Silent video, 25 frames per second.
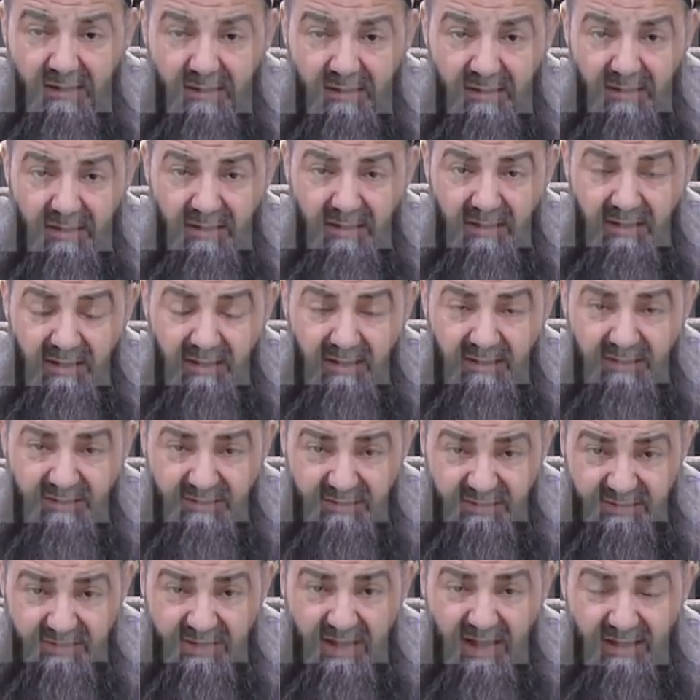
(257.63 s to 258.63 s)
e,
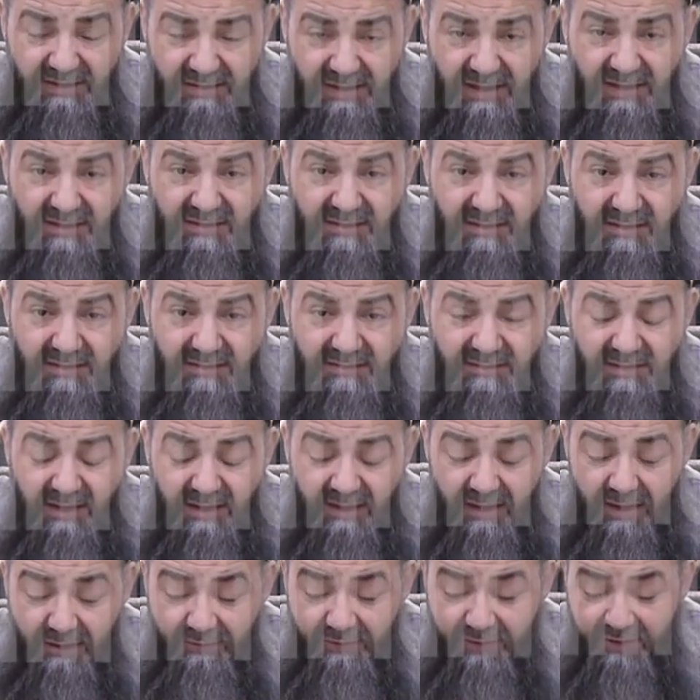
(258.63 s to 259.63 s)
iktiza eder.
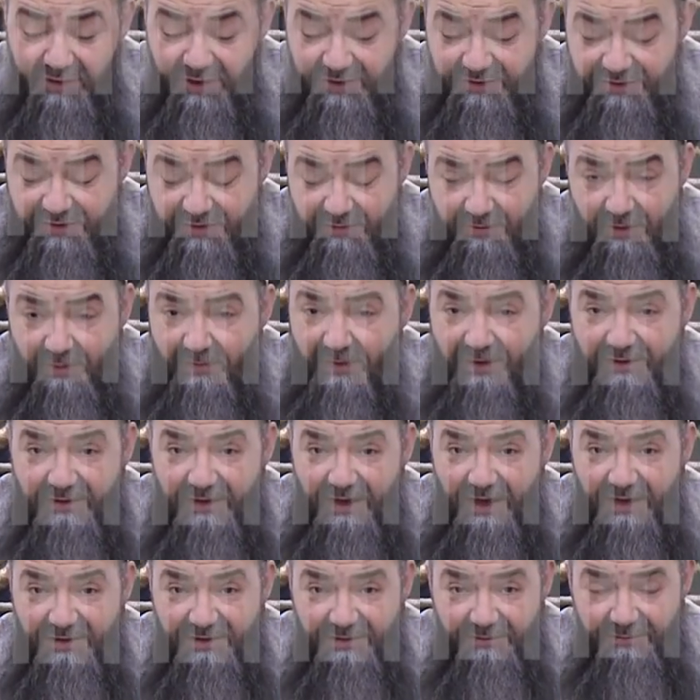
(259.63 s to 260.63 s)
Teravih kaçırmamak
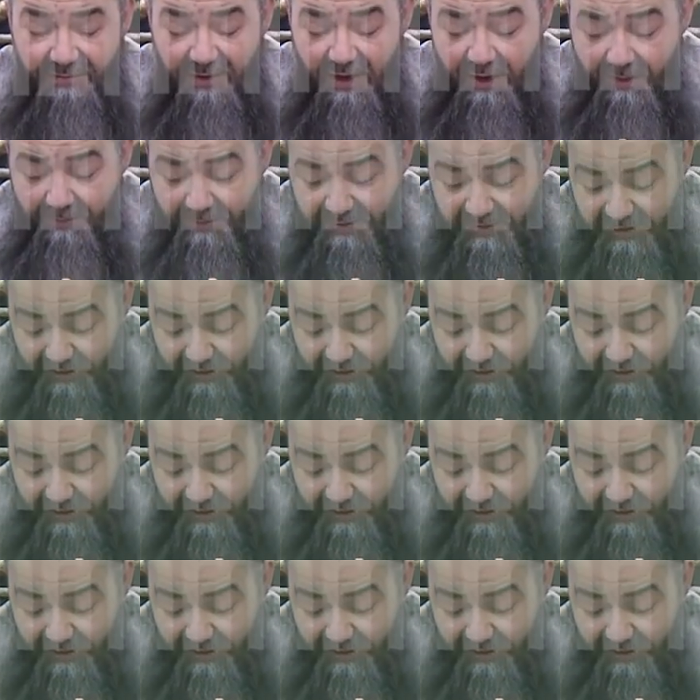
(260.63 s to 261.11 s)
lazım.